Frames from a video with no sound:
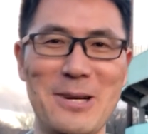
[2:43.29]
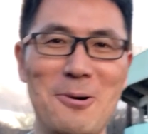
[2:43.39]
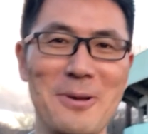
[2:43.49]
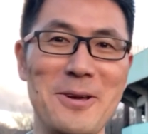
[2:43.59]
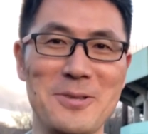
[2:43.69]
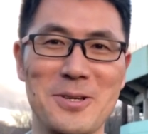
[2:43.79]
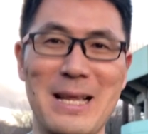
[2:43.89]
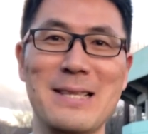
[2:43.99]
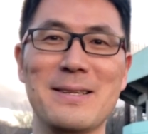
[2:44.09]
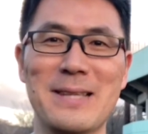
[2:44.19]
地方球
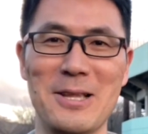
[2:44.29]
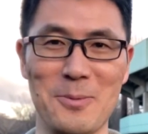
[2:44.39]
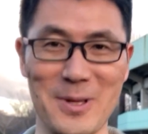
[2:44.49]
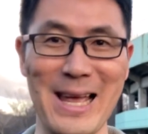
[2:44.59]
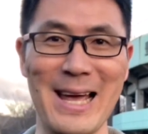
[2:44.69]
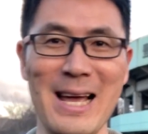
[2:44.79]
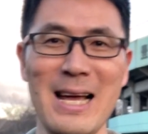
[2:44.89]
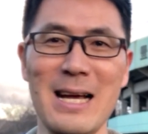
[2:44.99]
場なんですけどもね、